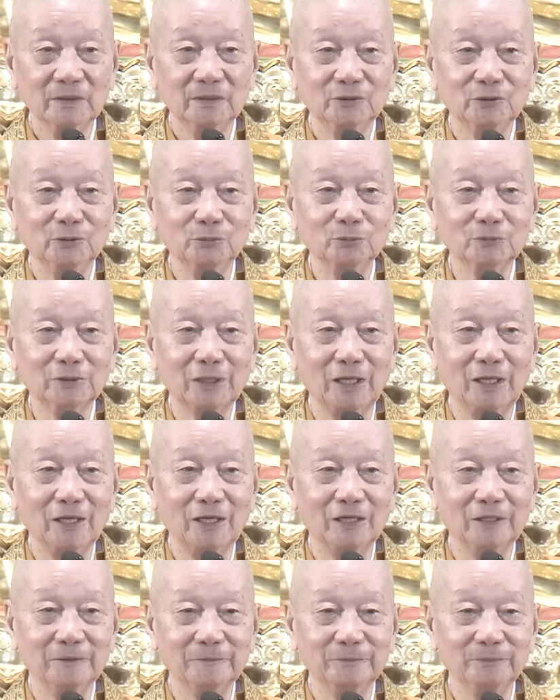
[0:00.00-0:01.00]
chúng
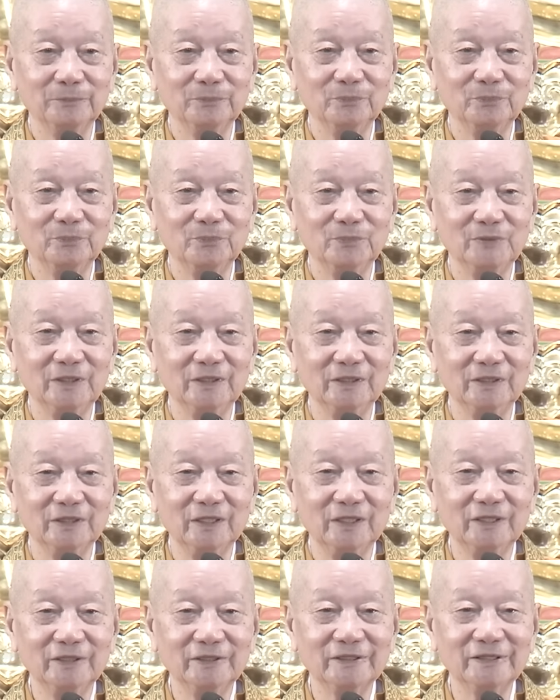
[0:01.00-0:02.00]
ta nhìn nó
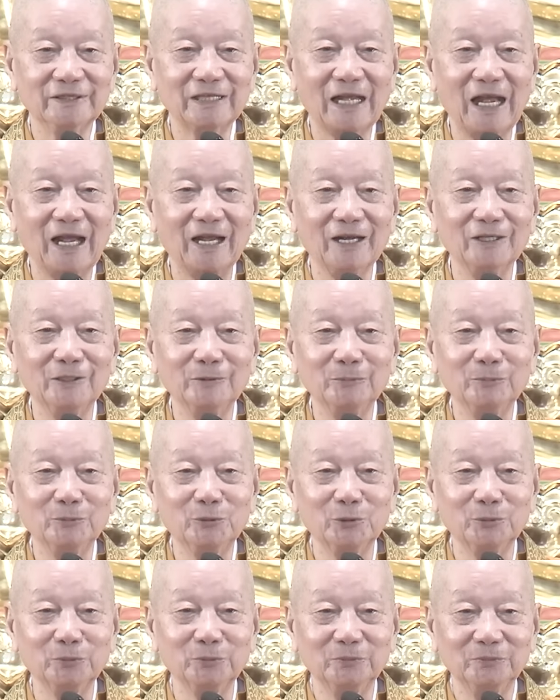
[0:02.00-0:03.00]
hơi xa hơn một
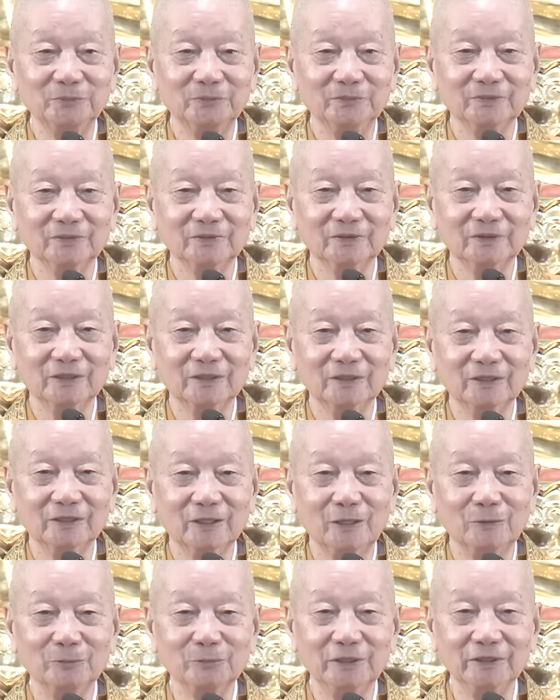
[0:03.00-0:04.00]
chút,
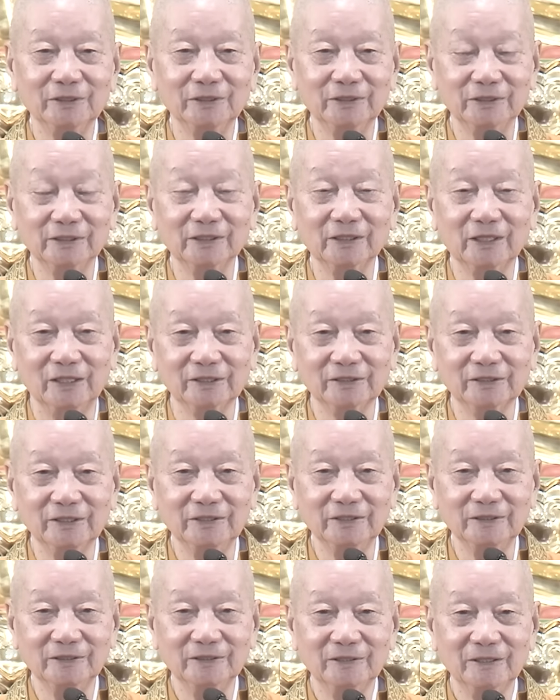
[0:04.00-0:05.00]
không nhìn thiển cận đây
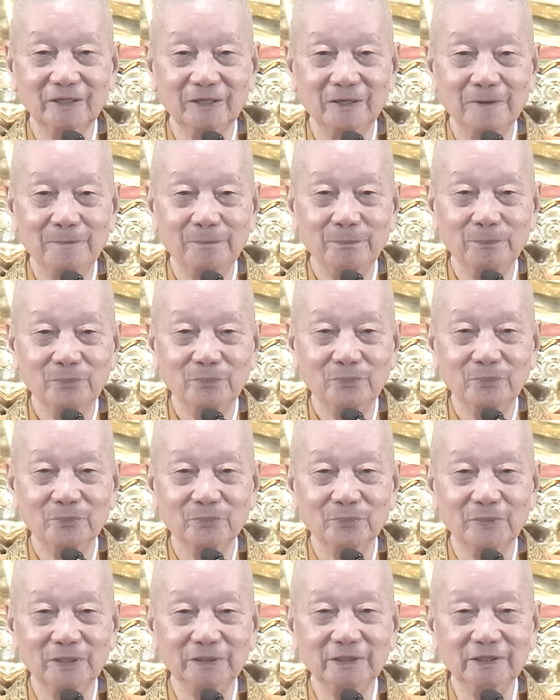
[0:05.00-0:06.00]
nữa
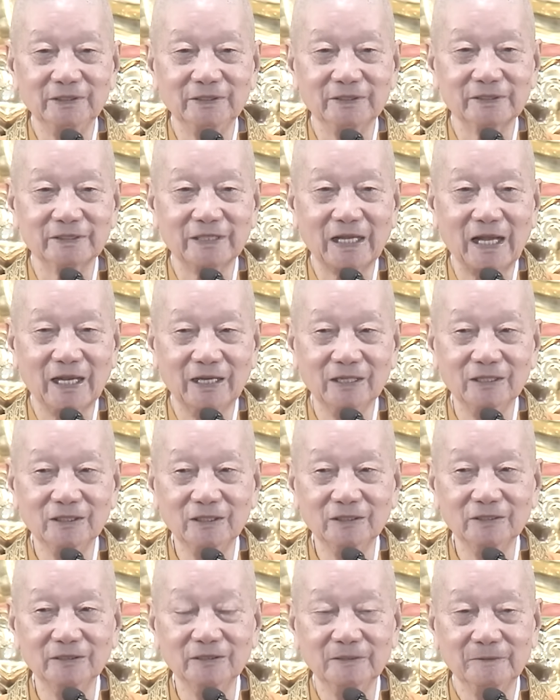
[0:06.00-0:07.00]
mà nhìn xa
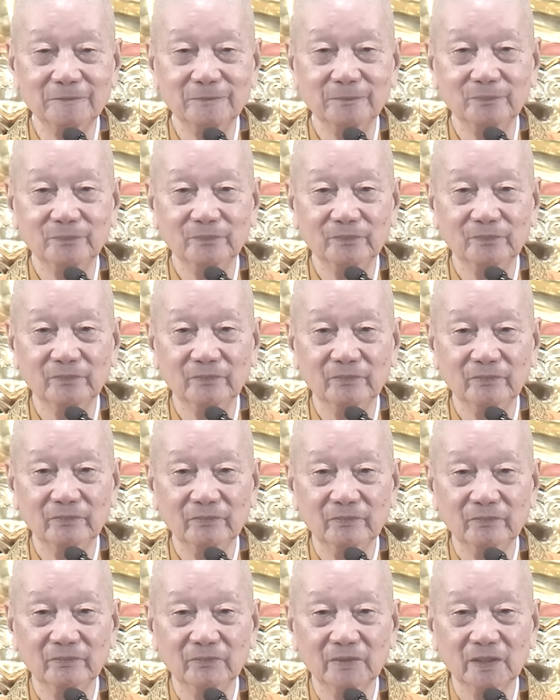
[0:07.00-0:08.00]
hơn
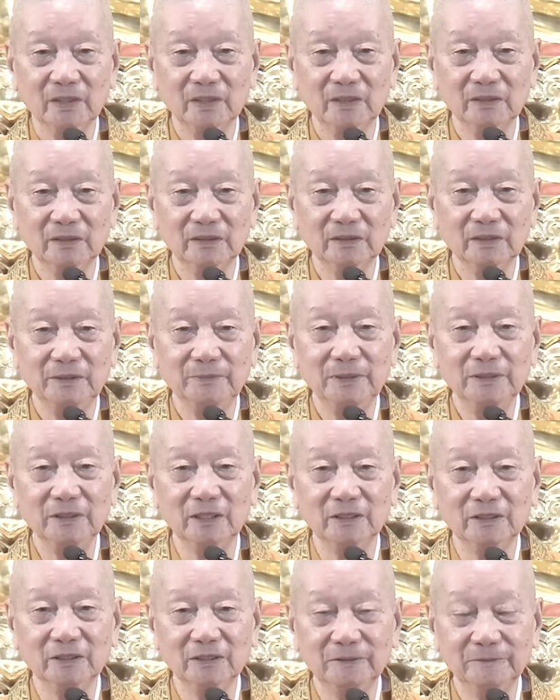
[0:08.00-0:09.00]
đó. Thì bây
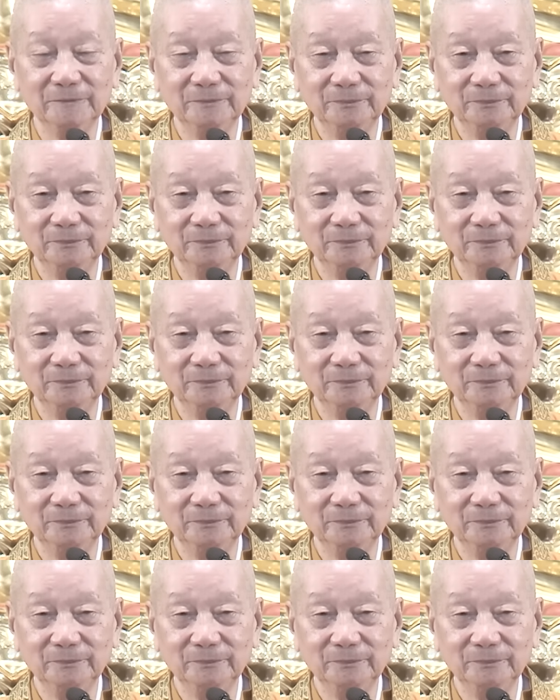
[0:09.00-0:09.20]
giờ đó